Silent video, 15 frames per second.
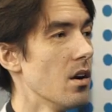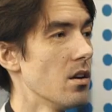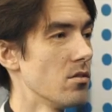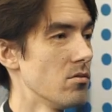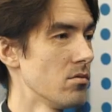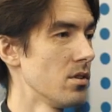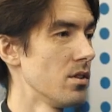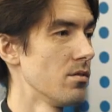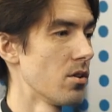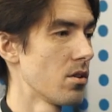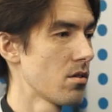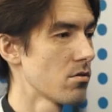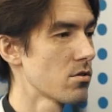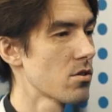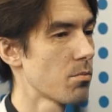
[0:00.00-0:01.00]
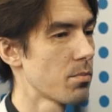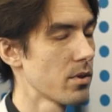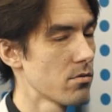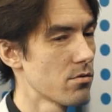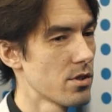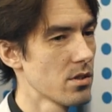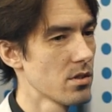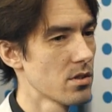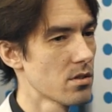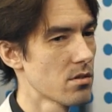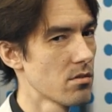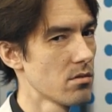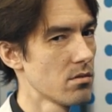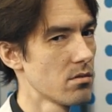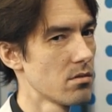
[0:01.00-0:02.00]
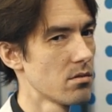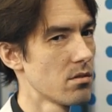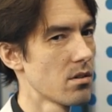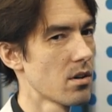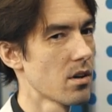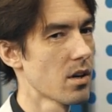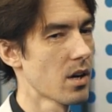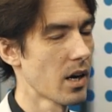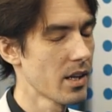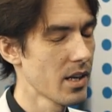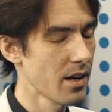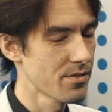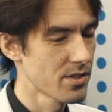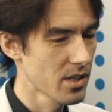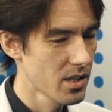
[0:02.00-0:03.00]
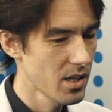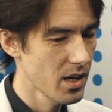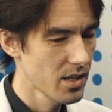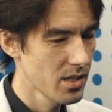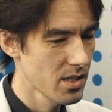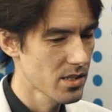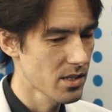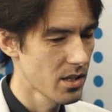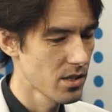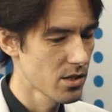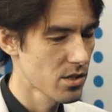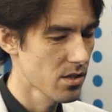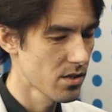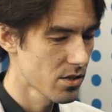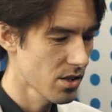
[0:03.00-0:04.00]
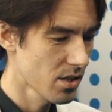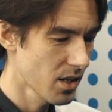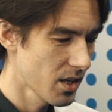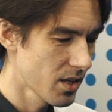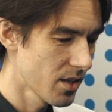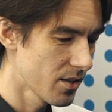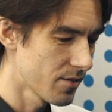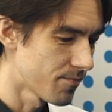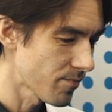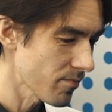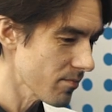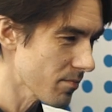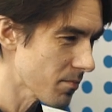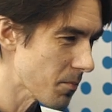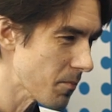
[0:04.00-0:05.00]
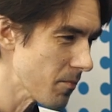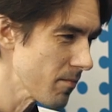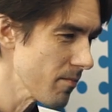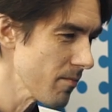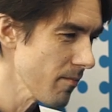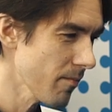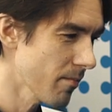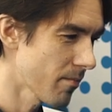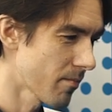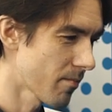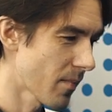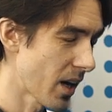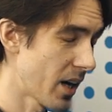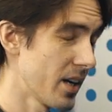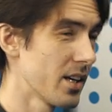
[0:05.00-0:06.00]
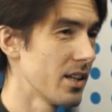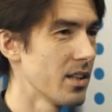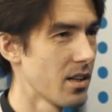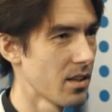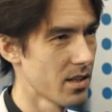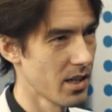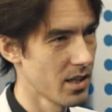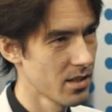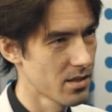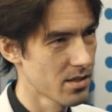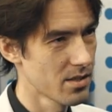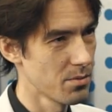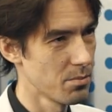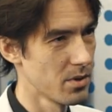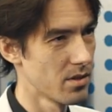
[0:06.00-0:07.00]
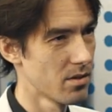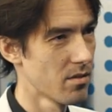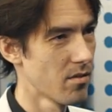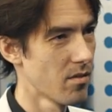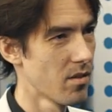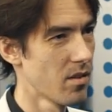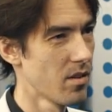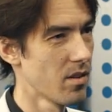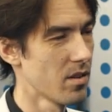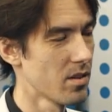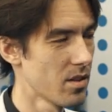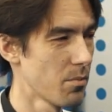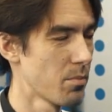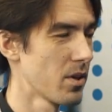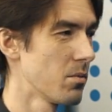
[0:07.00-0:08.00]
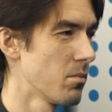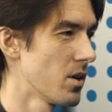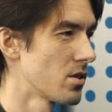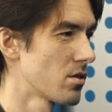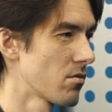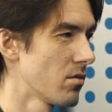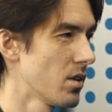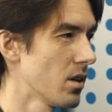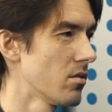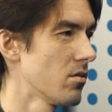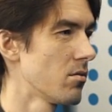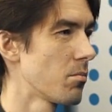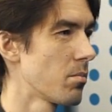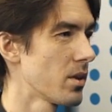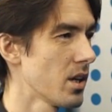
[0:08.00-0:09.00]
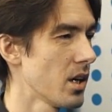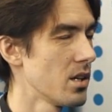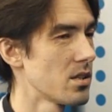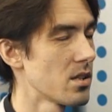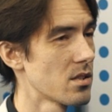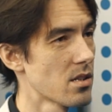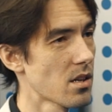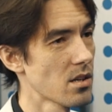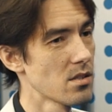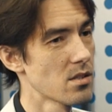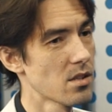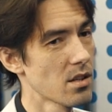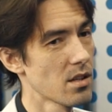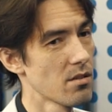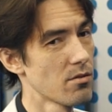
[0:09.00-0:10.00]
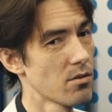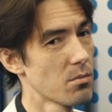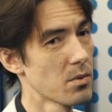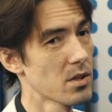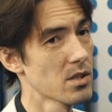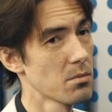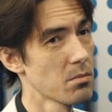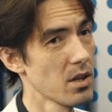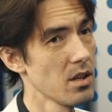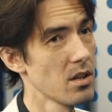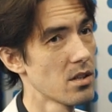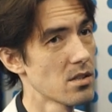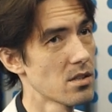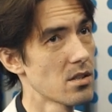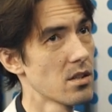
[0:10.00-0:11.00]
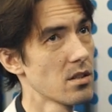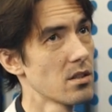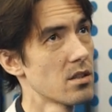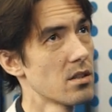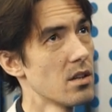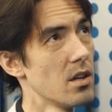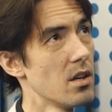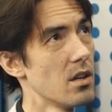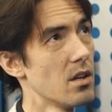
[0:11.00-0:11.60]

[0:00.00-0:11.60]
ну и вот то, что получилось, то хотя всегда есть, конечно, желание, оригинал тянет к себе, и ты понимаешь, что да, но пытались отстраниться от него максимально и сделать